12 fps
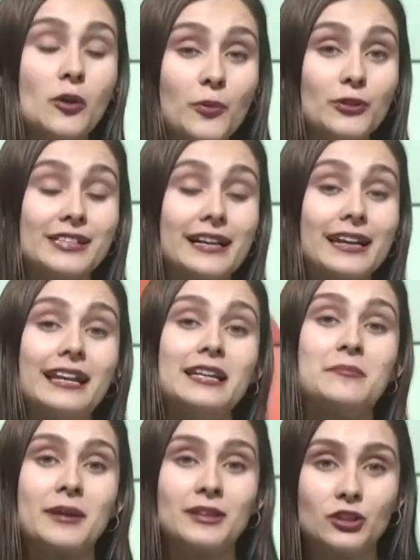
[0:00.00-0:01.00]
por ser el
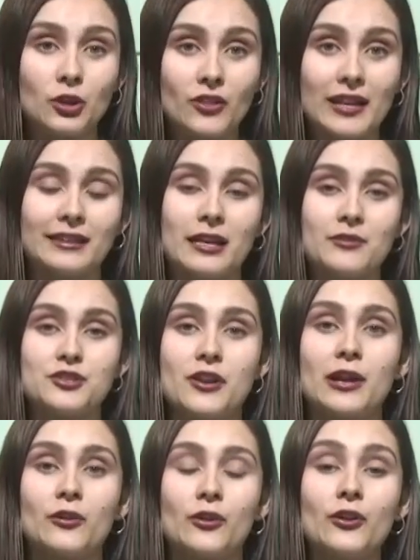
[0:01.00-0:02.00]
inventor de la televisión
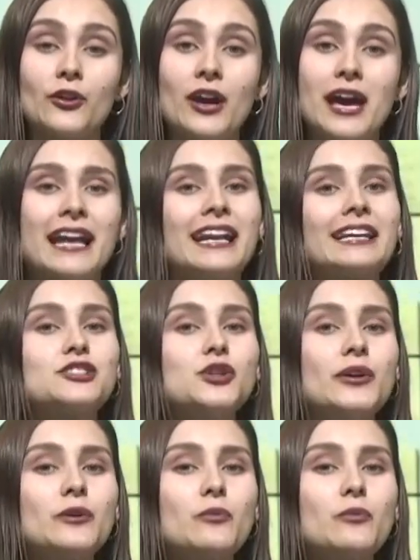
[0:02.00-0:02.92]
a color, nació en